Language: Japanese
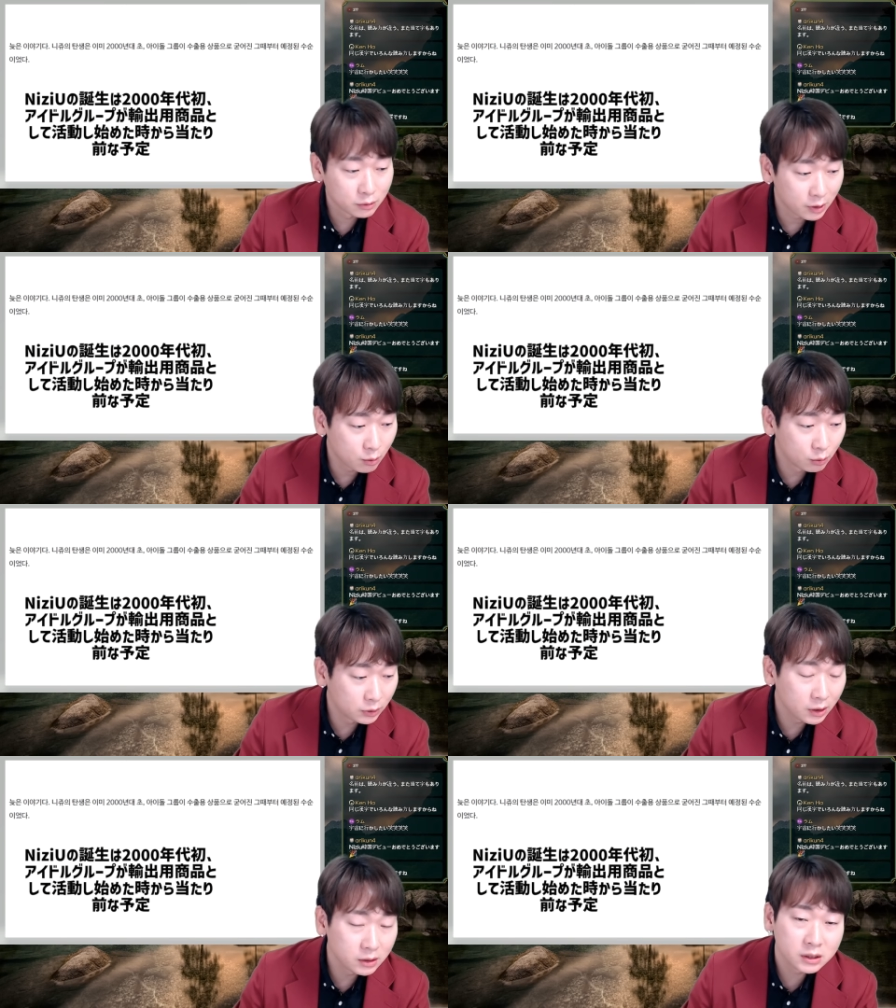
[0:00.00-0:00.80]
の
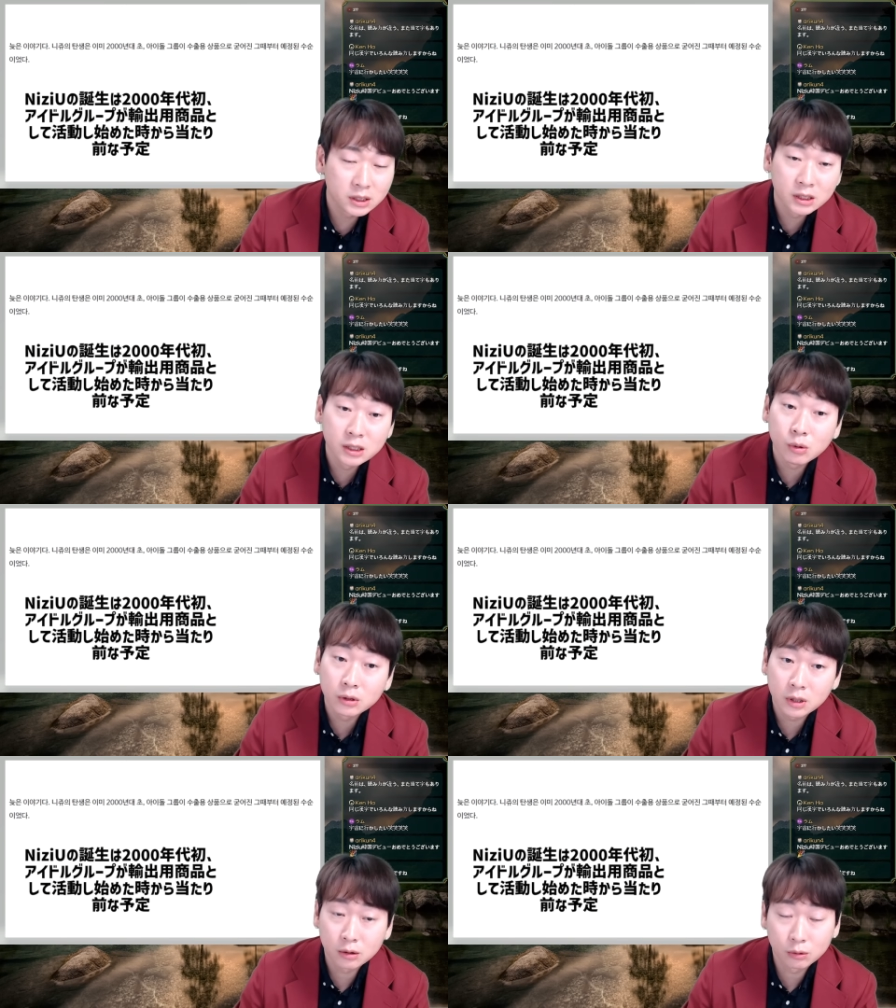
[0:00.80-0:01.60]

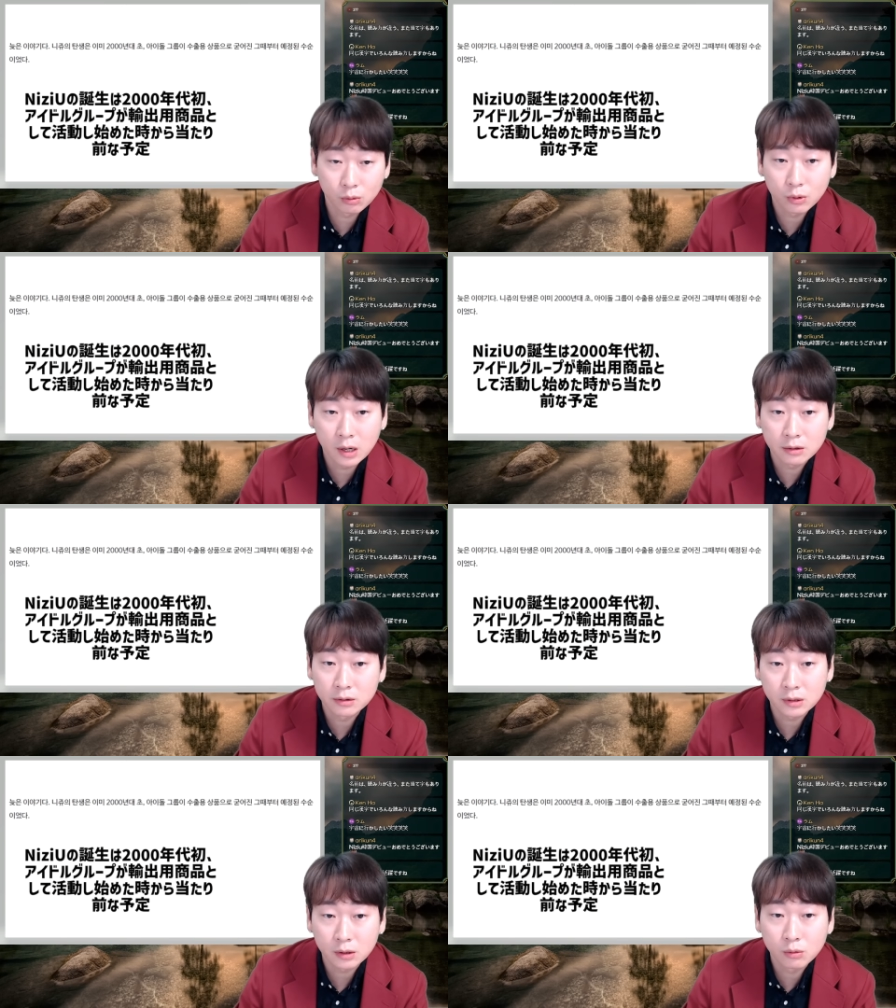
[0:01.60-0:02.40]
コンテンツジヌウォンっていうところがあるんですよ。